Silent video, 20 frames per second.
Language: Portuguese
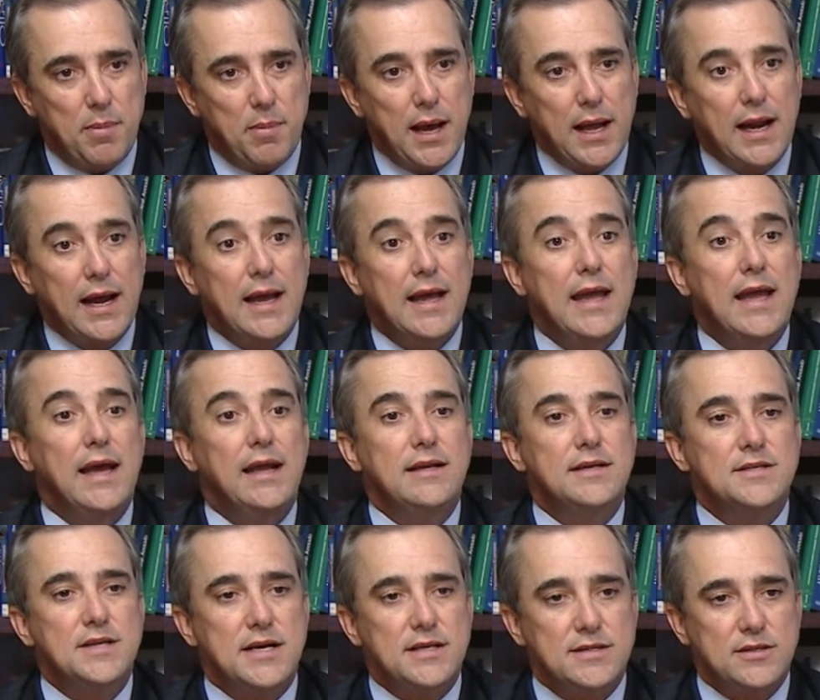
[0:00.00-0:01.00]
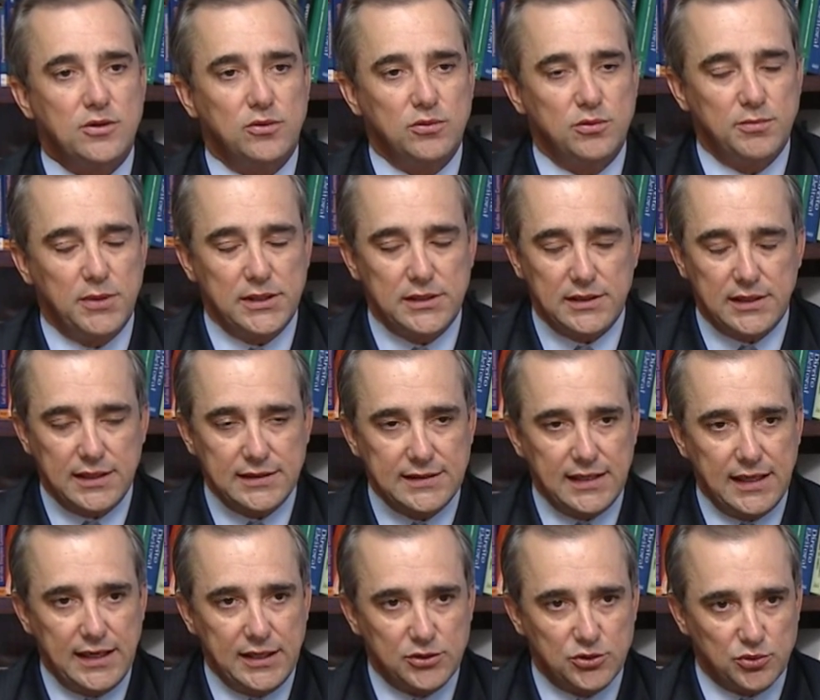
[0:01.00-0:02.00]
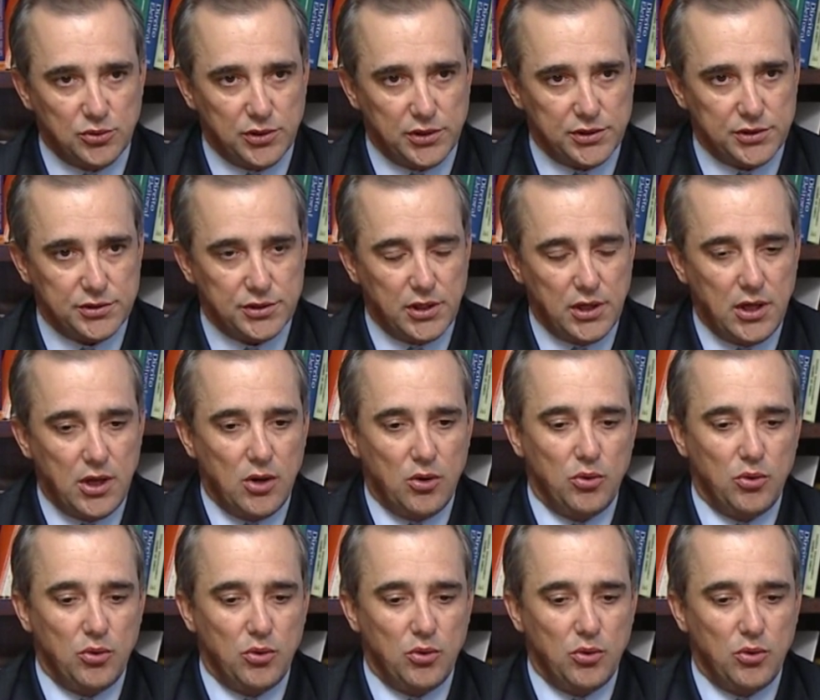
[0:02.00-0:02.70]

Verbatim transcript: para a realização das eleições.